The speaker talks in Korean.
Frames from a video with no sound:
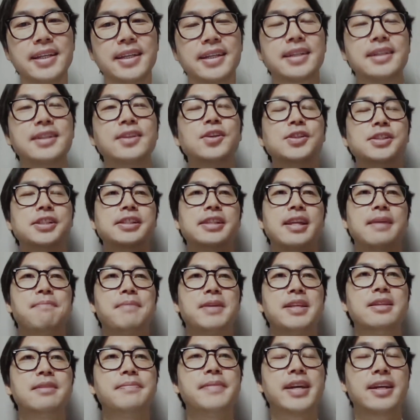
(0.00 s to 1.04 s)
그것이 내
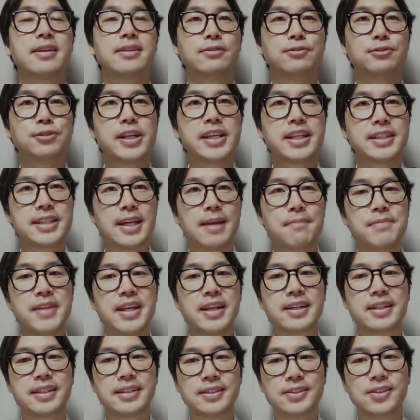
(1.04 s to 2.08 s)
믿음의 우리의
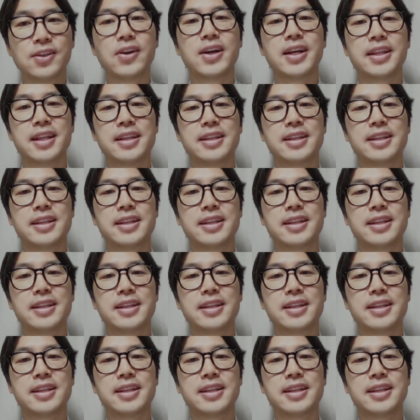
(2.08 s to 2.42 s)
참된 근거가